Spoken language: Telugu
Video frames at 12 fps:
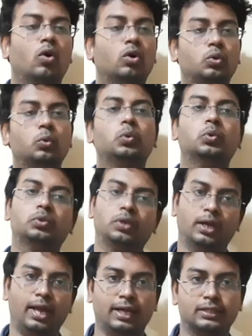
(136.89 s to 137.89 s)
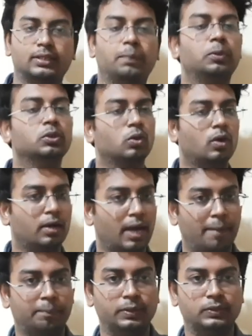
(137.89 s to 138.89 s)
ఒక టూ టు త్రీ ల్యాక్స్ సపోజ్ ఒక
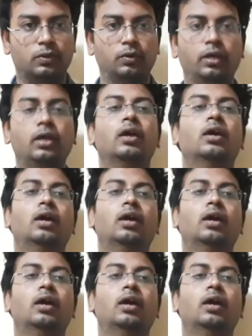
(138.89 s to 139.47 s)
క్యాంపస్లోని